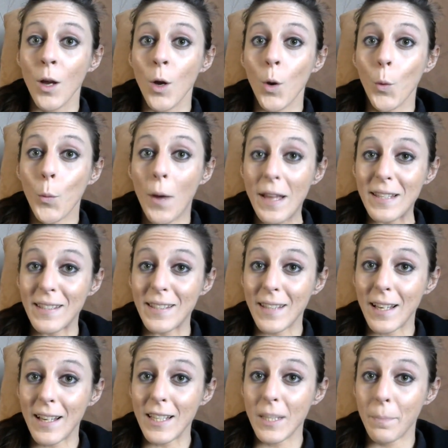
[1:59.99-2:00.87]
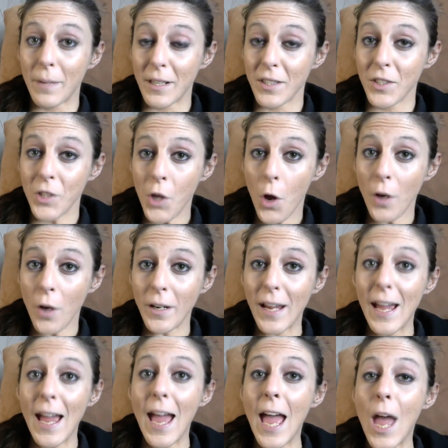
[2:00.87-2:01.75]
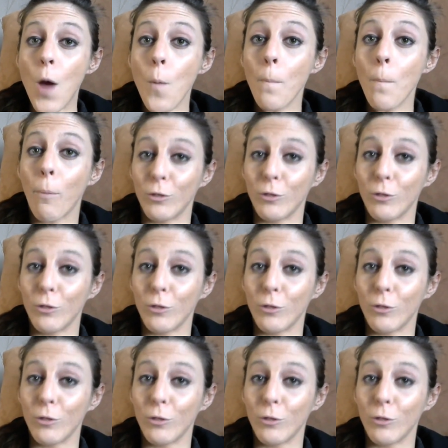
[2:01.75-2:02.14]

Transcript: Questa espressione è un po'